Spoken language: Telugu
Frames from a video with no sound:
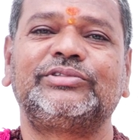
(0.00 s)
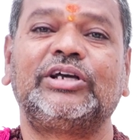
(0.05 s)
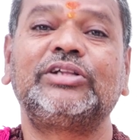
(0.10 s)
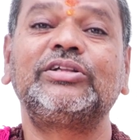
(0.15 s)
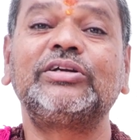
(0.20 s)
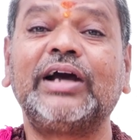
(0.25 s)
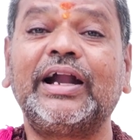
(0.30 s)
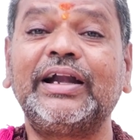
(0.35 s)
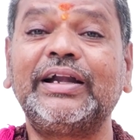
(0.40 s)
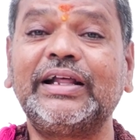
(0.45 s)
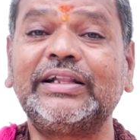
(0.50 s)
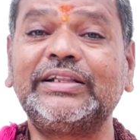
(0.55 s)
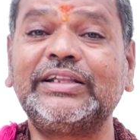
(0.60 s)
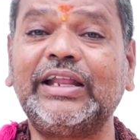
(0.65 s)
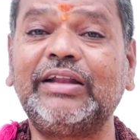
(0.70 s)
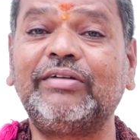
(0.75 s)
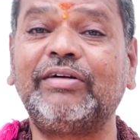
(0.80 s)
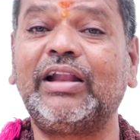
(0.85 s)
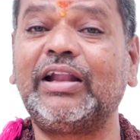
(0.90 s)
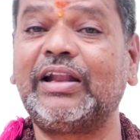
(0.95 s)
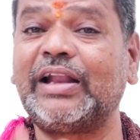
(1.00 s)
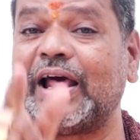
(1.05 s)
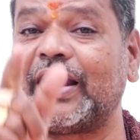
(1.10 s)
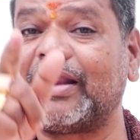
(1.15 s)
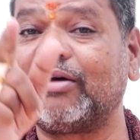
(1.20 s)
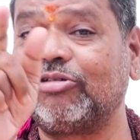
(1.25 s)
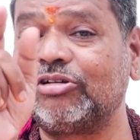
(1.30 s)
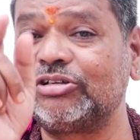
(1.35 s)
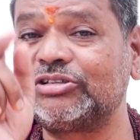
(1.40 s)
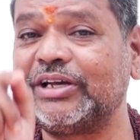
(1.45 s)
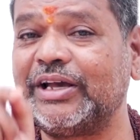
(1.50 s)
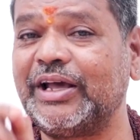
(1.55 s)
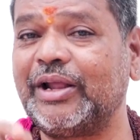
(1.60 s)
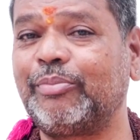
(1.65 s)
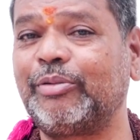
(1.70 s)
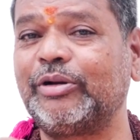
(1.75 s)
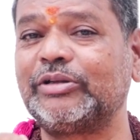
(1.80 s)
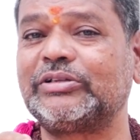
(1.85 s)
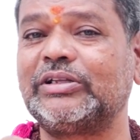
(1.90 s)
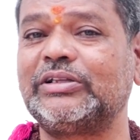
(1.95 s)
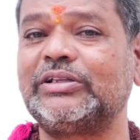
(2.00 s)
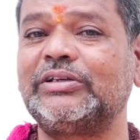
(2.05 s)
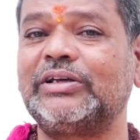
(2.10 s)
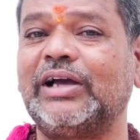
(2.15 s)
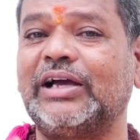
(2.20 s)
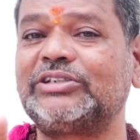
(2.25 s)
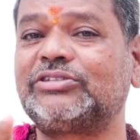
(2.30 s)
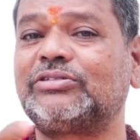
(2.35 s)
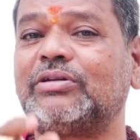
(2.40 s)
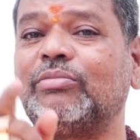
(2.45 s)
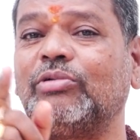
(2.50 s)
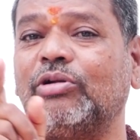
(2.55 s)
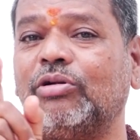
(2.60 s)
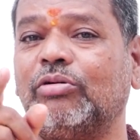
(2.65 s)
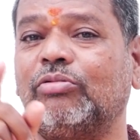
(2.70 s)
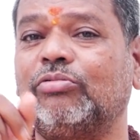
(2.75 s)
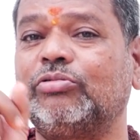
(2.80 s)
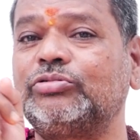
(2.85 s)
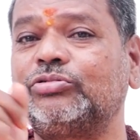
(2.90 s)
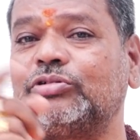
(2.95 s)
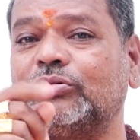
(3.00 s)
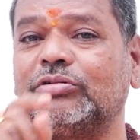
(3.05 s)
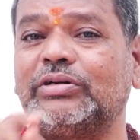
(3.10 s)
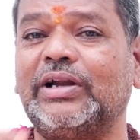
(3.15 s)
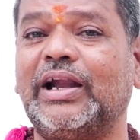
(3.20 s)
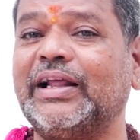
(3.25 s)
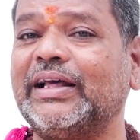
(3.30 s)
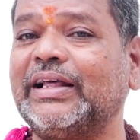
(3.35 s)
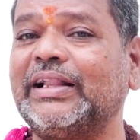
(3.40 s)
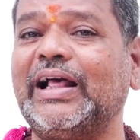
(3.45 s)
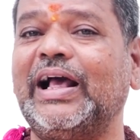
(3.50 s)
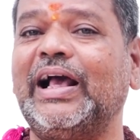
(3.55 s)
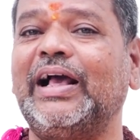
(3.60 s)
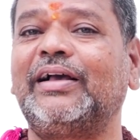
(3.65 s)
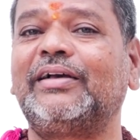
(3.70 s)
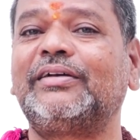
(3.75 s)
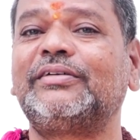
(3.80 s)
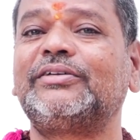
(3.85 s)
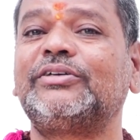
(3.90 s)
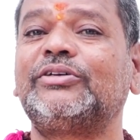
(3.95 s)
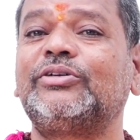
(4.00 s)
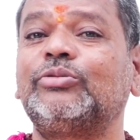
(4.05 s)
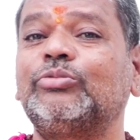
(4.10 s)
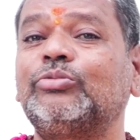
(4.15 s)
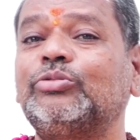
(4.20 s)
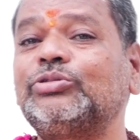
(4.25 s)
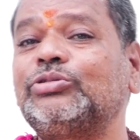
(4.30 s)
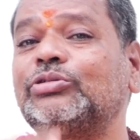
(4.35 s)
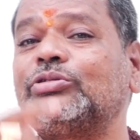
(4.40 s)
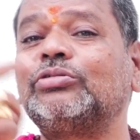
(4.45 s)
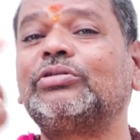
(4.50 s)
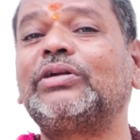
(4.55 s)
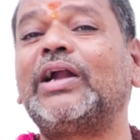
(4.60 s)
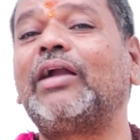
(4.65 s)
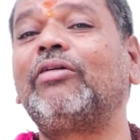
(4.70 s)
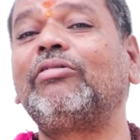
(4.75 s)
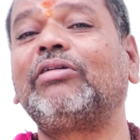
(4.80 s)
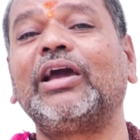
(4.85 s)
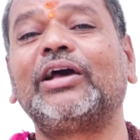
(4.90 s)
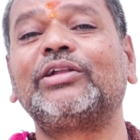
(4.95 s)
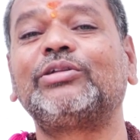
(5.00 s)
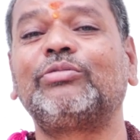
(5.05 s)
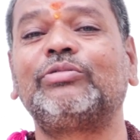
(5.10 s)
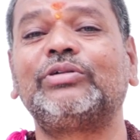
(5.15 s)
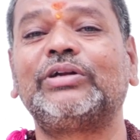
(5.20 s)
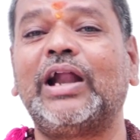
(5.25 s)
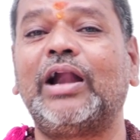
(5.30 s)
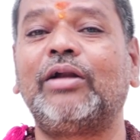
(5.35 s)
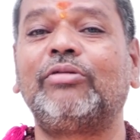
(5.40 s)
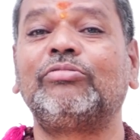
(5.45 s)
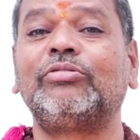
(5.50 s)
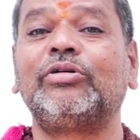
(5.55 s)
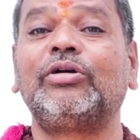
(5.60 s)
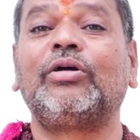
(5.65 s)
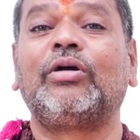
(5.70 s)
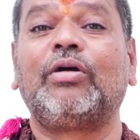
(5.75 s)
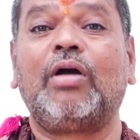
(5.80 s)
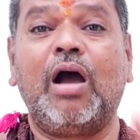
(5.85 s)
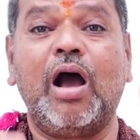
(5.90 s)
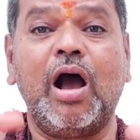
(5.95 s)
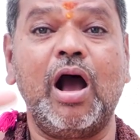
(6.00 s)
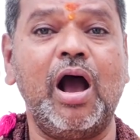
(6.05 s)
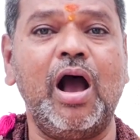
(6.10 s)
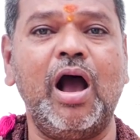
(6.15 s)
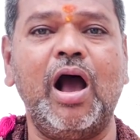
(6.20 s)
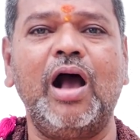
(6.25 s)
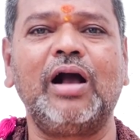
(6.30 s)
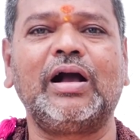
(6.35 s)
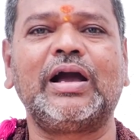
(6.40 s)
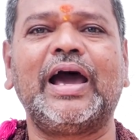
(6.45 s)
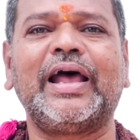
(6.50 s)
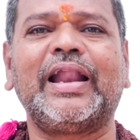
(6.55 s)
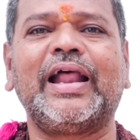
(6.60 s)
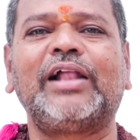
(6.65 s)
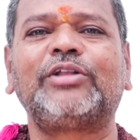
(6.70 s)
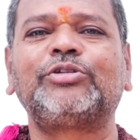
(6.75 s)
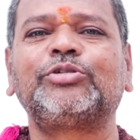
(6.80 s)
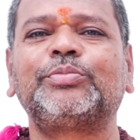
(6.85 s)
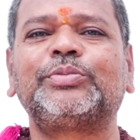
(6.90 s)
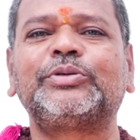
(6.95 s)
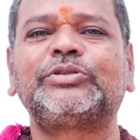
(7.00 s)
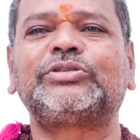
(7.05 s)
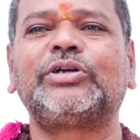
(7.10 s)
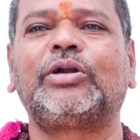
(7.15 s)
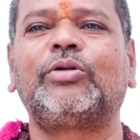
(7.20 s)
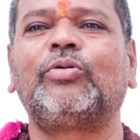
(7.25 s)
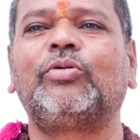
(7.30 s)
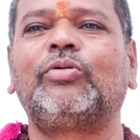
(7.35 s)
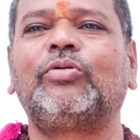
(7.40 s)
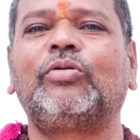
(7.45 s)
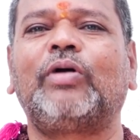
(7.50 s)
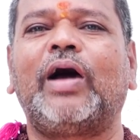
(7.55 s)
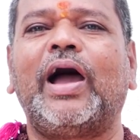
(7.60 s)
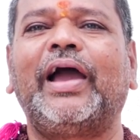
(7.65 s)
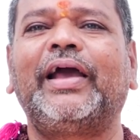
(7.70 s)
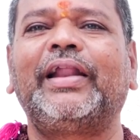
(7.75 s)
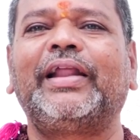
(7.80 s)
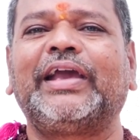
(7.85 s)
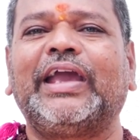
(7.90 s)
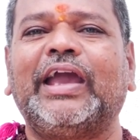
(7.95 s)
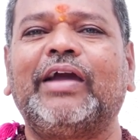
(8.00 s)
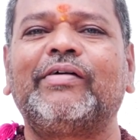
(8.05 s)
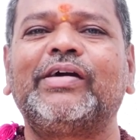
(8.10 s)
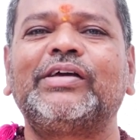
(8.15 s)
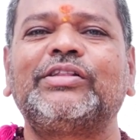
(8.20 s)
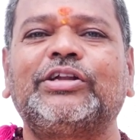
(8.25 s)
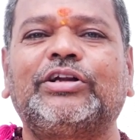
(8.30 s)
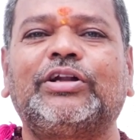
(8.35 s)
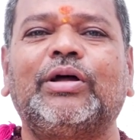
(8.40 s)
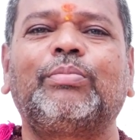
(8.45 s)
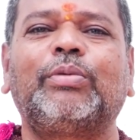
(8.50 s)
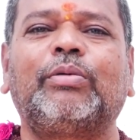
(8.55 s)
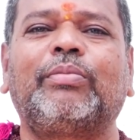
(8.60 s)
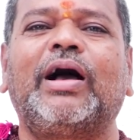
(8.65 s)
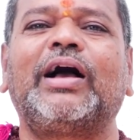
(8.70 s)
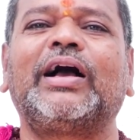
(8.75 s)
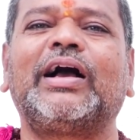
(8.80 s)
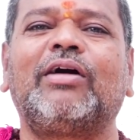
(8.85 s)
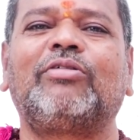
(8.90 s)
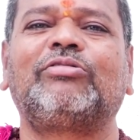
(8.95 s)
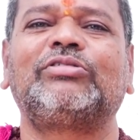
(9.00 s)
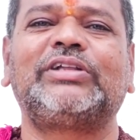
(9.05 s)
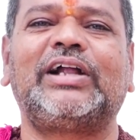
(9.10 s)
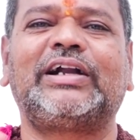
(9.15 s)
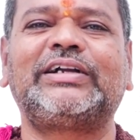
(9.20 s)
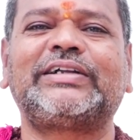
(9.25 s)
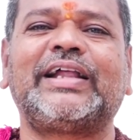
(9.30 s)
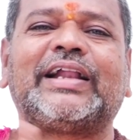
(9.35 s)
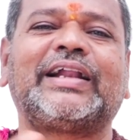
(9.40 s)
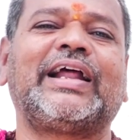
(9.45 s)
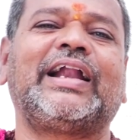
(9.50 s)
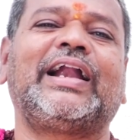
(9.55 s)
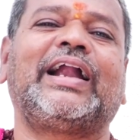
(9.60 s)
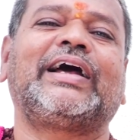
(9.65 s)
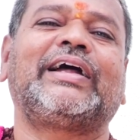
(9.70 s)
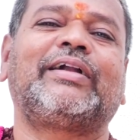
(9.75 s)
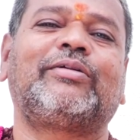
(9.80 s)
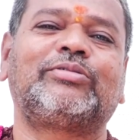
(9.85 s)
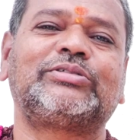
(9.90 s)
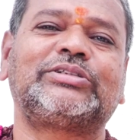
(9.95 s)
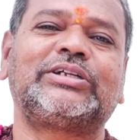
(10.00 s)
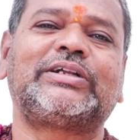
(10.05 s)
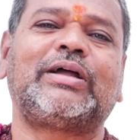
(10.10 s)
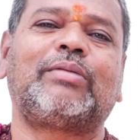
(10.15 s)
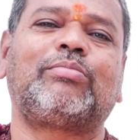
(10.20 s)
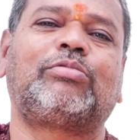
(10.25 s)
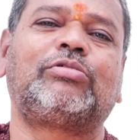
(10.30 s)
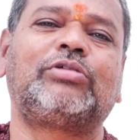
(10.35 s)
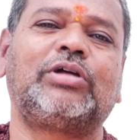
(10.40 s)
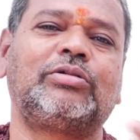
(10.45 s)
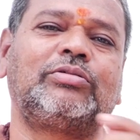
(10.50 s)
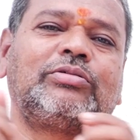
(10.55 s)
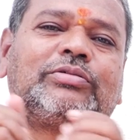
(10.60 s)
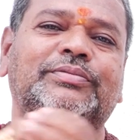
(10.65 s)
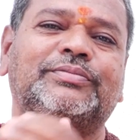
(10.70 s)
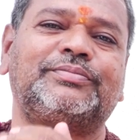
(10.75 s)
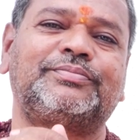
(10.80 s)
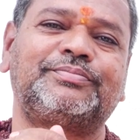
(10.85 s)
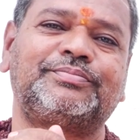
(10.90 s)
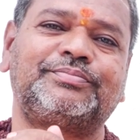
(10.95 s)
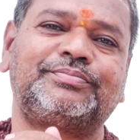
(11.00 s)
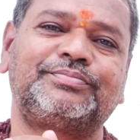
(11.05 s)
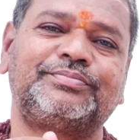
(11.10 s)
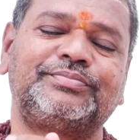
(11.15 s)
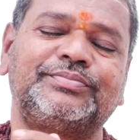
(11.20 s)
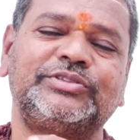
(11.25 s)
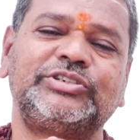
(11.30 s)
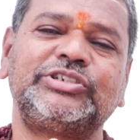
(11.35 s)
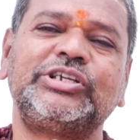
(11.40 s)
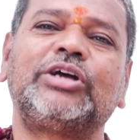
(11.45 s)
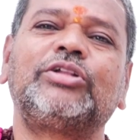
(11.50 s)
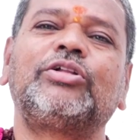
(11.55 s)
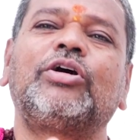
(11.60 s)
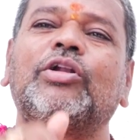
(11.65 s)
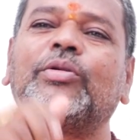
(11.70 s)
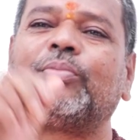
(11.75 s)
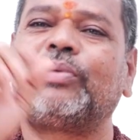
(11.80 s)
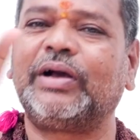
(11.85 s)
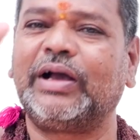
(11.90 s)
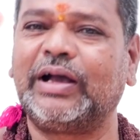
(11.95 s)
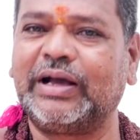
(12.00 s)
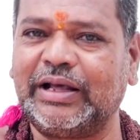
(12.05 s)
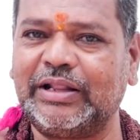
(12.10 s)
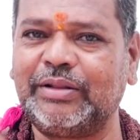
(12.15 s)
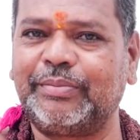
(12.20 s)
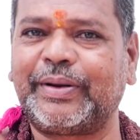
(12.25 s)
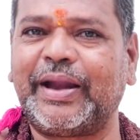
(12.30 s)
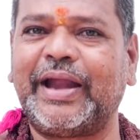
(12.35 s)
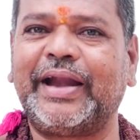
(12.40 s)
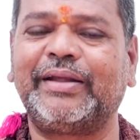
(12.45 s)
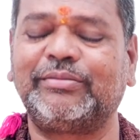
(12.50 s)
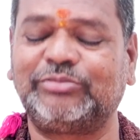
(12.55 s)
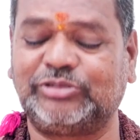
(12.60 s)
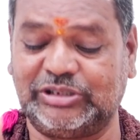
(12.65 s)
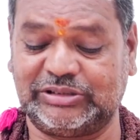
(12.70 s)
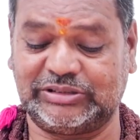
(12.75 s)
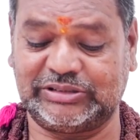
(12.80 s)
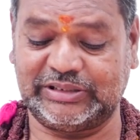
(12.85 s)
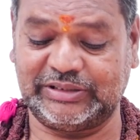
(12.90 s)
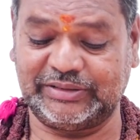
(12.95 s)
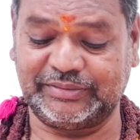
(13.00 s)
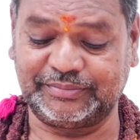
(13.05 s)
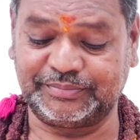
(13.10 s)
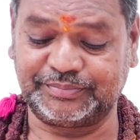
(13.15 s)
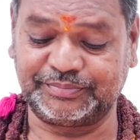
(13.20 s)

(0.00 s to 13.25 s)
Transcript: ఎందుకంటే దీనివల్ల నరఘోష ఏర్పడుతుంది అష్టమలో కుజుడు ఉన్నాడు కదా కుజుడు ఉన్నాడు కేతు ఉన్నాడు హాహాకారాలు చూపిస్తాడు ఓ ఆయనకేమైంది డబ్బు బాగా ఉంది అంటారు కానీ అక్కడ కుడితే డబ్బు ఉండదు ఏదో రూపకంగా అది ప్రయాణం చేస్తుంది